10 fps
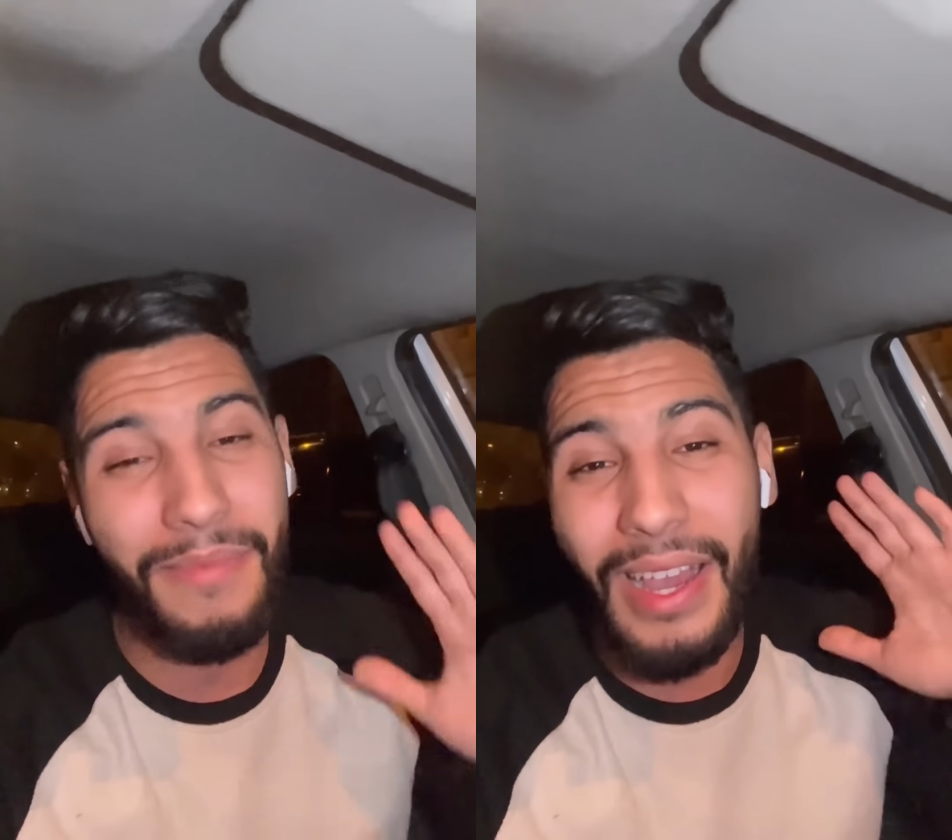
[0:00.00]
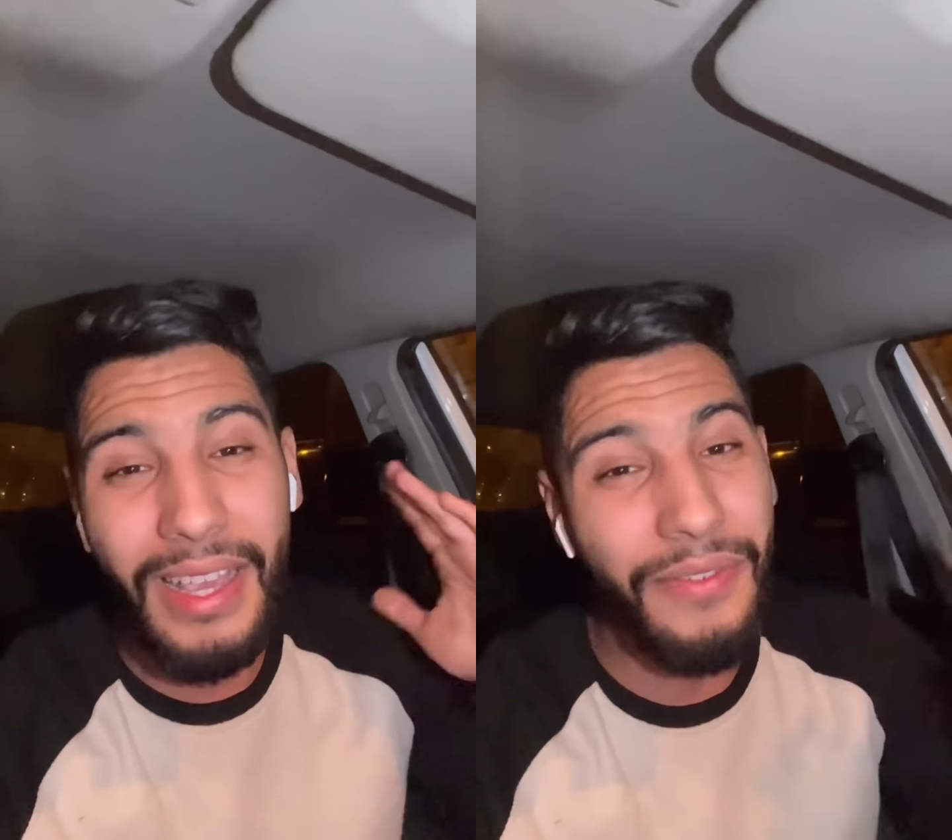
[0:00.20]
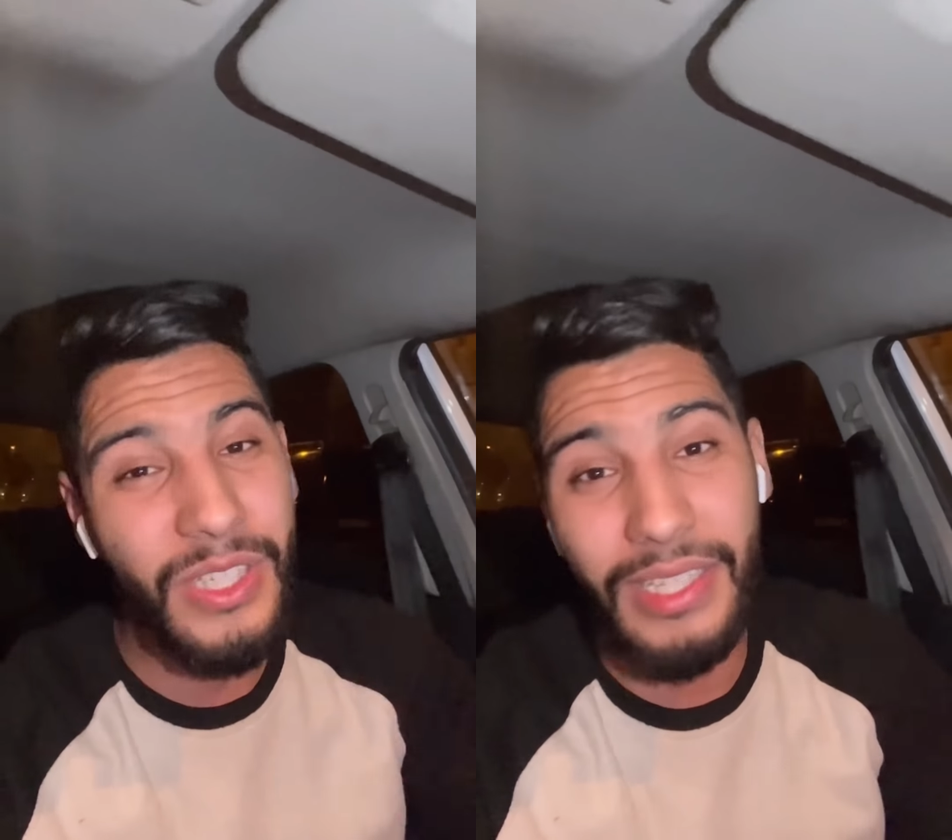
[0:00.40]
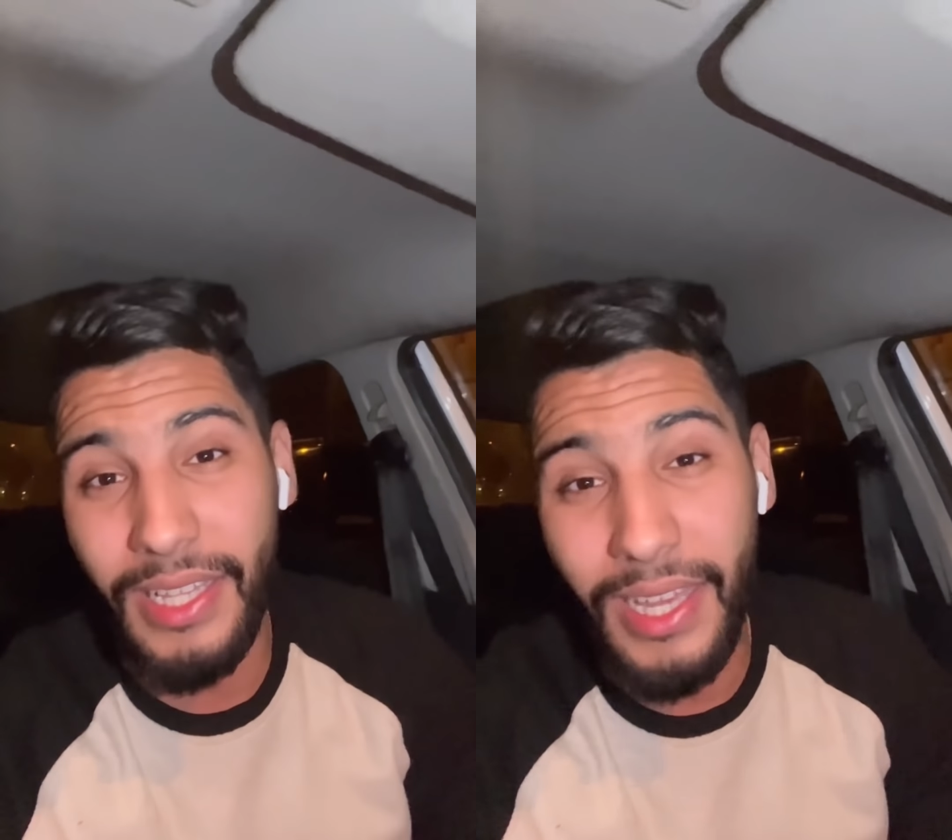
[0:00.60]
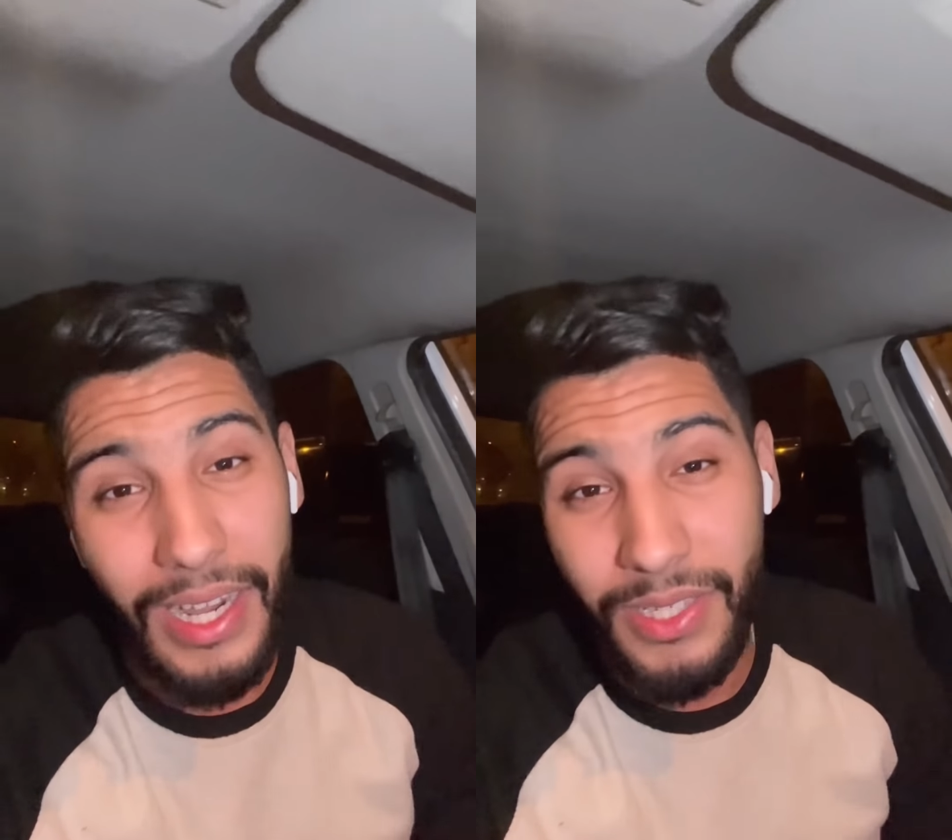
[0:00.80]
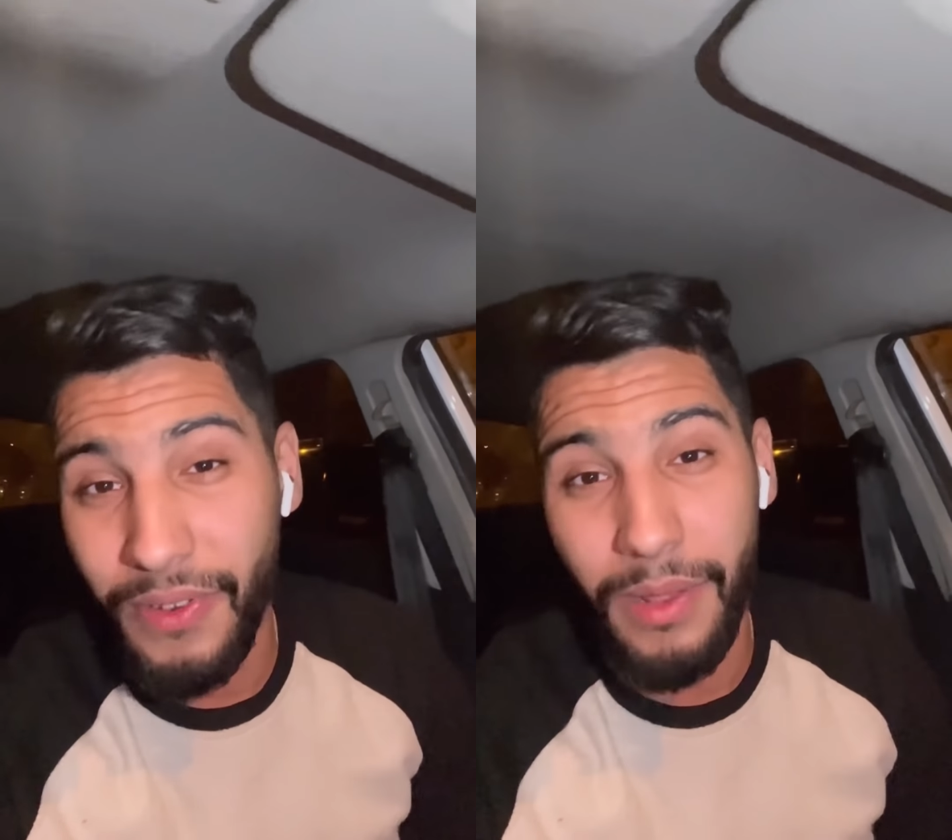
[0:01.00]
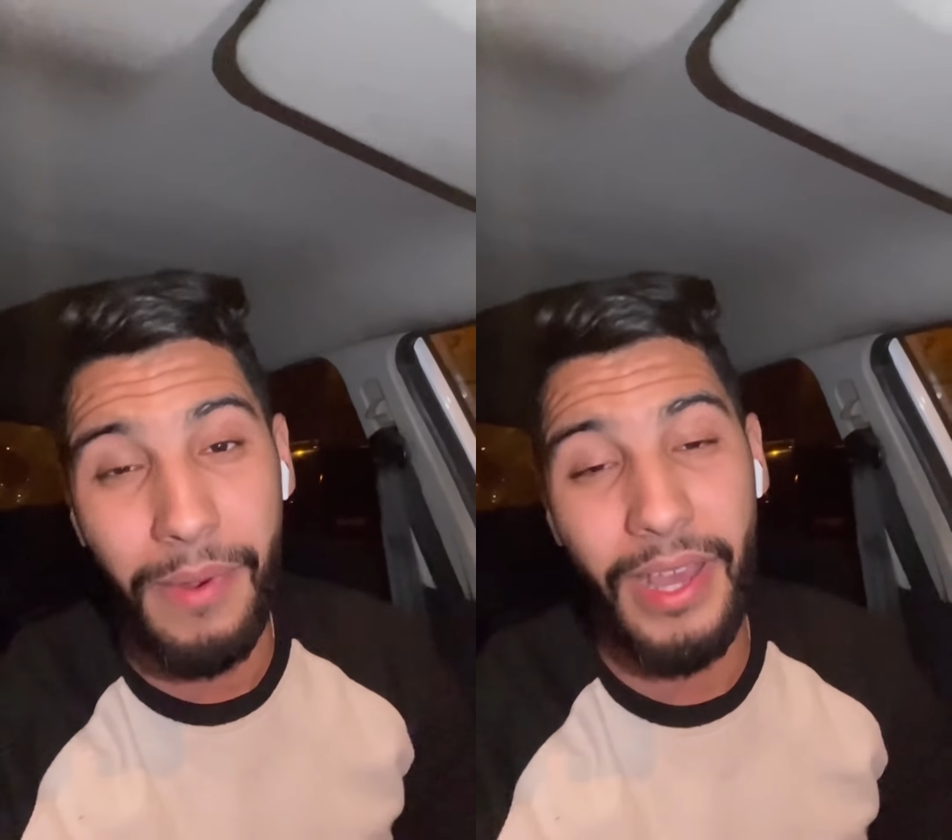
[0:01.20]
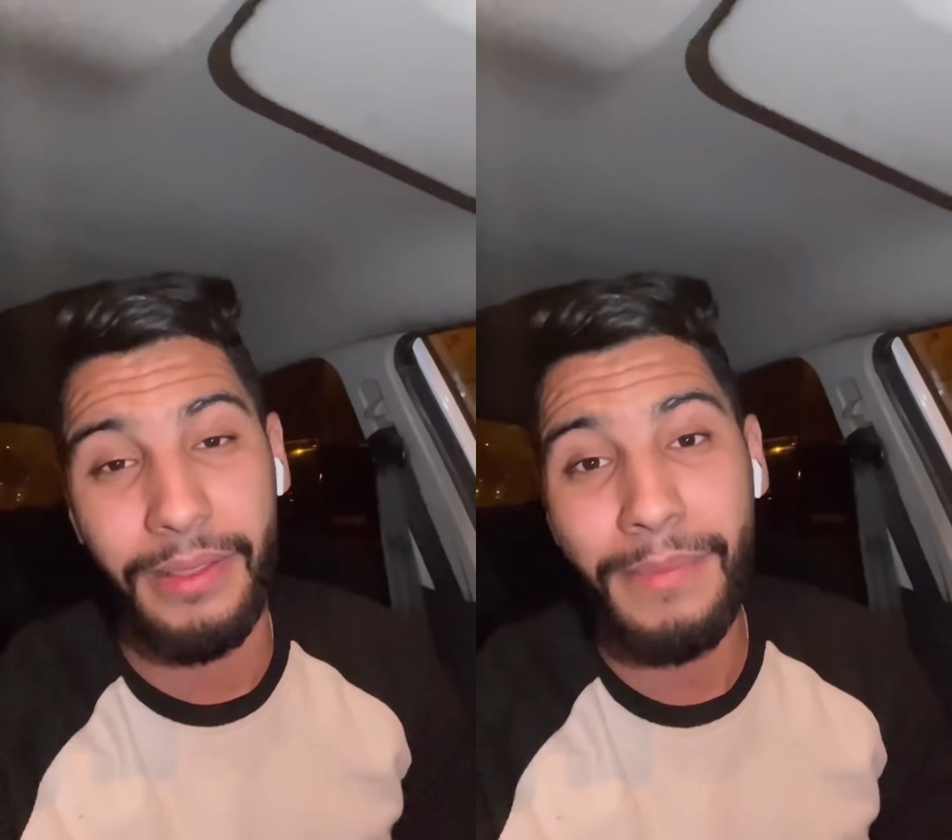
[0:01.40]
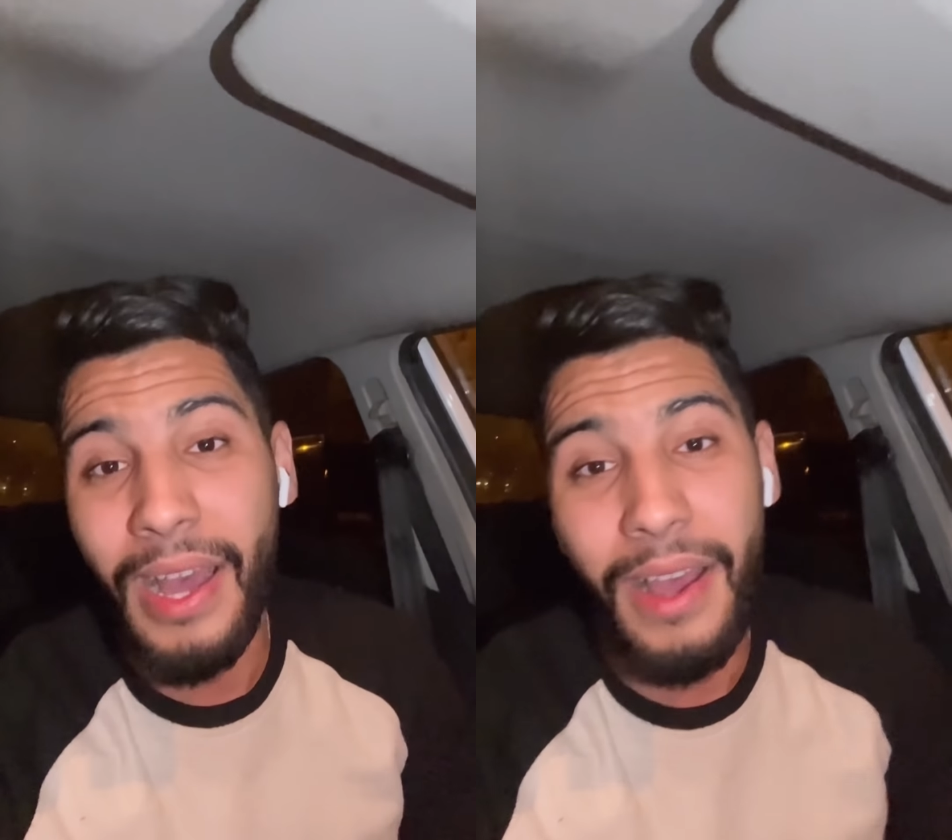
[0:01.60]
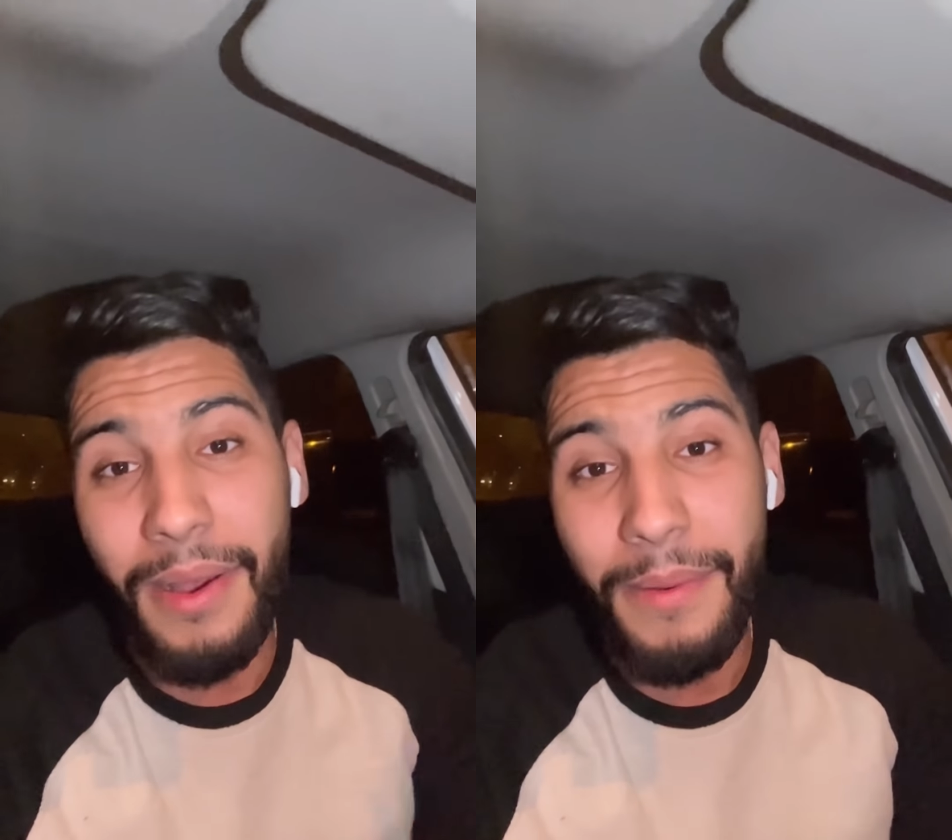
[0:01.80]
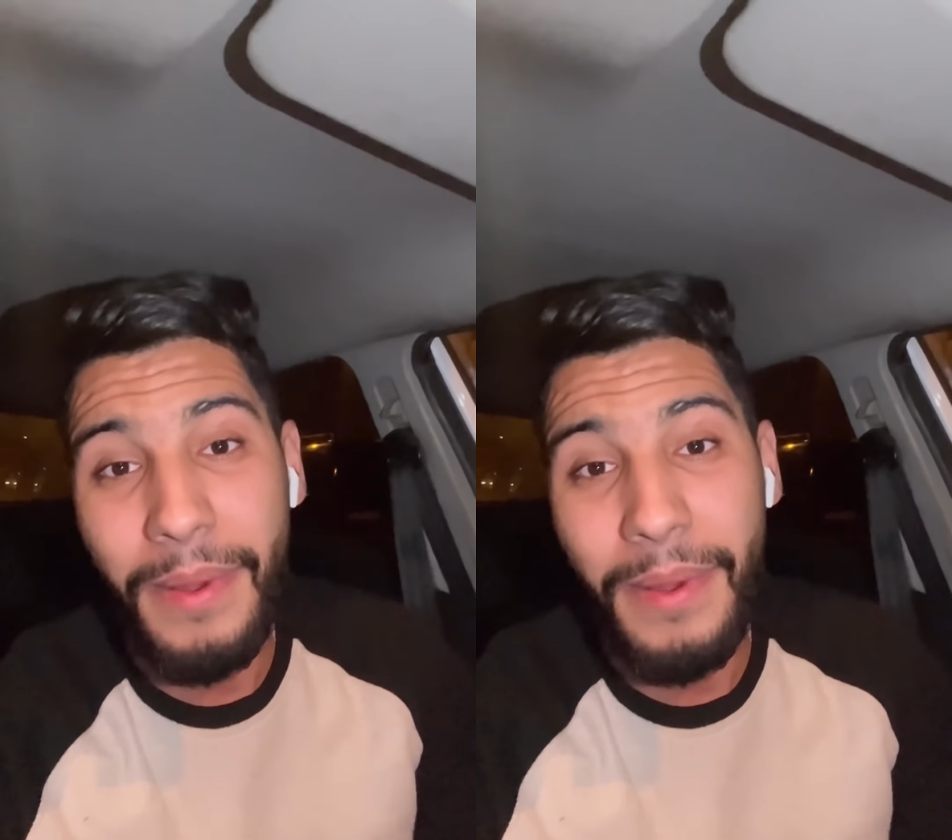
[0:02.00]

ما كيفاش غتحضي راسك في هاد البلاد ما